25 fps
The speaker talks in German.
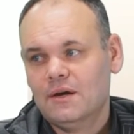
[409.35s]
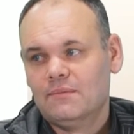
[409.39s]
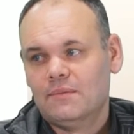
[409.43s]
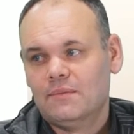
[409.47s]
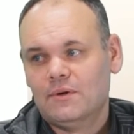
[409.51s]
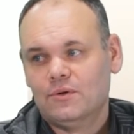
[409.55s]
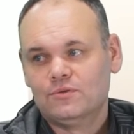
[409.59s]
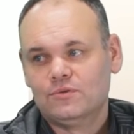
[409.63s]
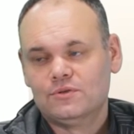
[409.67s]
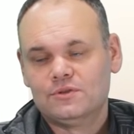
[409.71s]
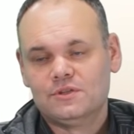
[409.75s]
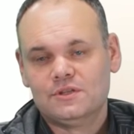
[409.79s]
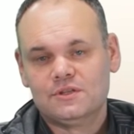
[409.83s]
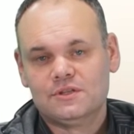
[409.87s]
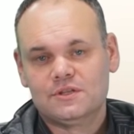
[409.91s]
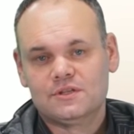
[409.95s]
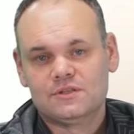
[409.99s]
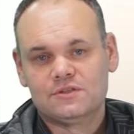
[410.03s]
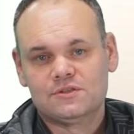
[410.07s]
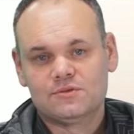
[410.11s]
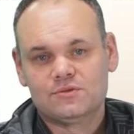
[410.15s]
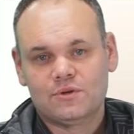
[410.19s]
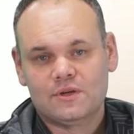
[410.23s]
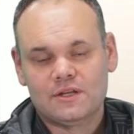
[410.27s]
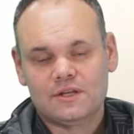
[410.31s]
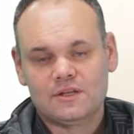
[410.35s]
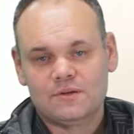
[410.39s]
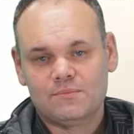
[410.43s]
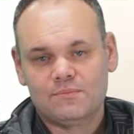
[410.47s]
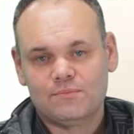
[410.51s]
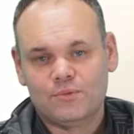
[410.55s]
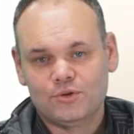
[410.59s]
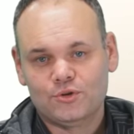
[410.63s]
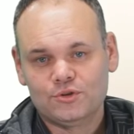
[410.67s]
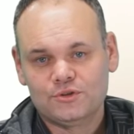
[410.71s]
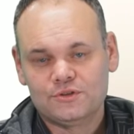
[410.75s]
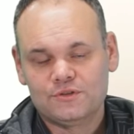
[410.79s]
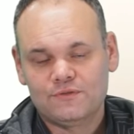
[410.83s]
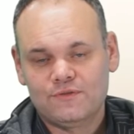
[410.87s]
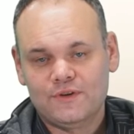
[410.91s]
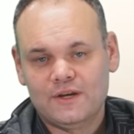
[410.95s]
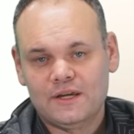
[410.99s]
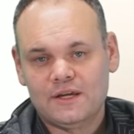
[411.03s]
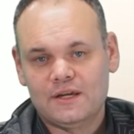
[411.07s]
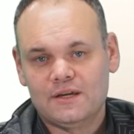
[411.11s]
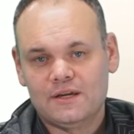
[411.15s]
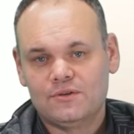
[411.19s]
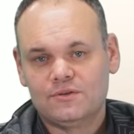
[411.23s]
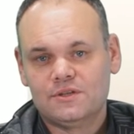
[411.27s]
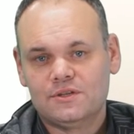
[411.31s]
Bei uns sind das sogenannte
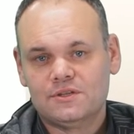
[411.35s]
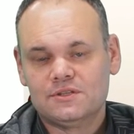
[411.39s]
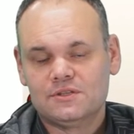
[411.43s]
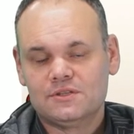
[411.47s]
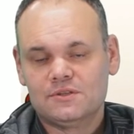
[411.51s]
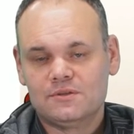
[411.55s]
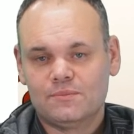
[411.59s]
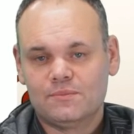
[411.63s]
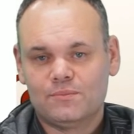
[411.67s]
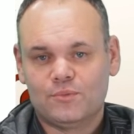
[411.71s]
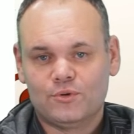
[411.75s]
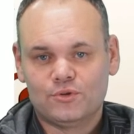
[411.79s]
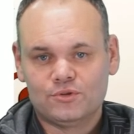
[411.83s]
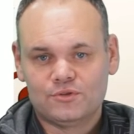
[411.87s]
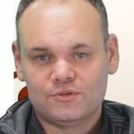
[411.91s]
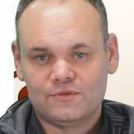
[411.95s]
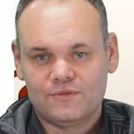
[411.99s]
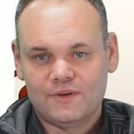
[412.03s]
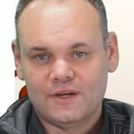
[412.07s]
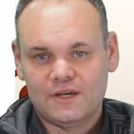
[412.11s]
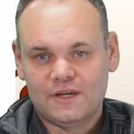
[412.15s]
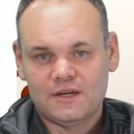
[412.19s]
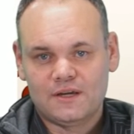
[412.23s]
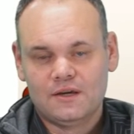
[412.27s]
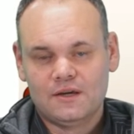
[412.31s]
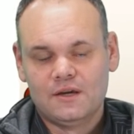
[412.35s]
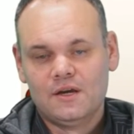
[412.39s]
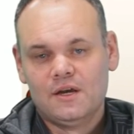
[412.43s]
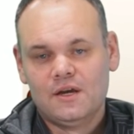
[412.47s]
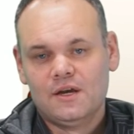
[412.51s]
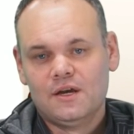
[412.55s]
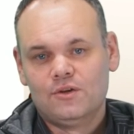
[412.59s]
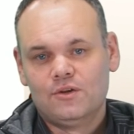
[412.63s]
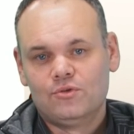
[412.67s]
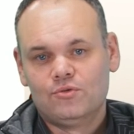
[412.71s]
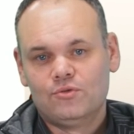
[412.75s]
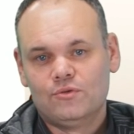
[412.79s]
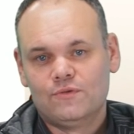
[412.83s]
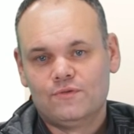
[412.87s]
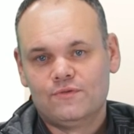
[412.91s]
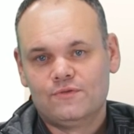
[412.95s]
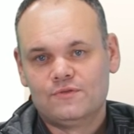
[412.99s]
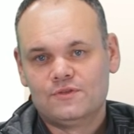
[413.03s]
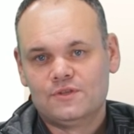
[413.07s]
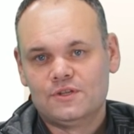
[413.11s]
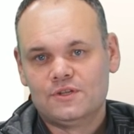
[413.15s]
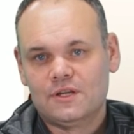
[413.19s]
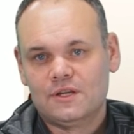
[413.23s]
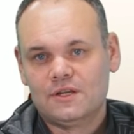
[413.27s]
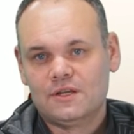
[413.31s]
Postfächer und in den Postfächer dürfen
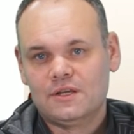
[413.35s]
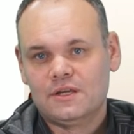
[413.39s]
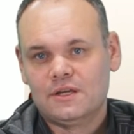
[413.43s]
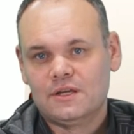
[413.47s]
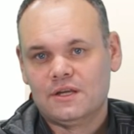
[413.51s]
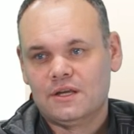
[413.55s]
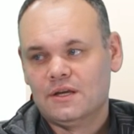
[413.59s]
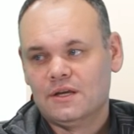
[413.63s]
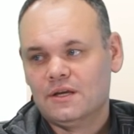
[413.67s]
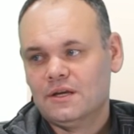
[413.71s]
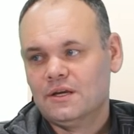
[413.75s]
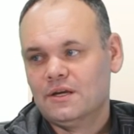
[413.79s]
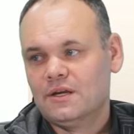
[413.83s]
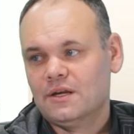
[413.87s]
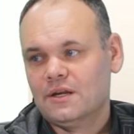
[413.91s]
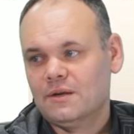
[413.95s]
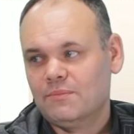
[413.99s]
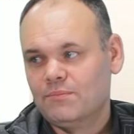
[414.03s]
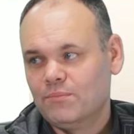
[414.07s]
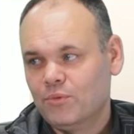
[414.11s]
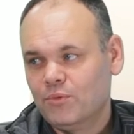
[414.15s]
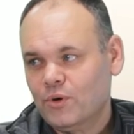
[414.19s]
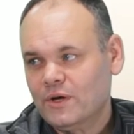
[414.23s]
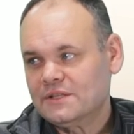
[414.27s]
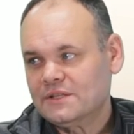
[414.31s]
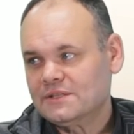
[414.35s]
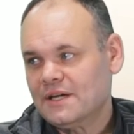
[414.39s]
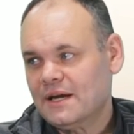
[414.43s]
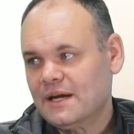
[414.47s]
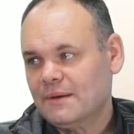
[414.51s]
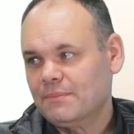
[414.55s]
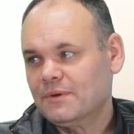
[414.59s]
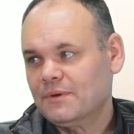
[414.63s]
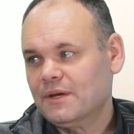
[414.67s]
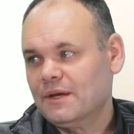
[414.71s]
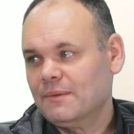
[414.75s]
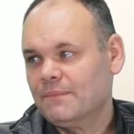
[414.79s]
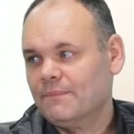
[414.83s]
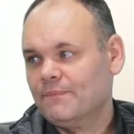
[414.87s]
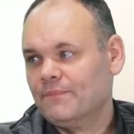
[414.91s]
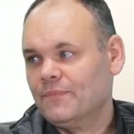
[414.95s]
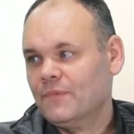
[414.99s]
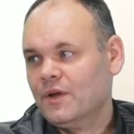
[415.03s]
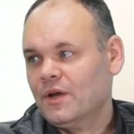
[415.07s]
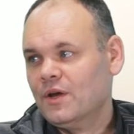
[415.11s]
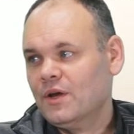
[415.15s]
Sie dann Ihre Reports abgeben.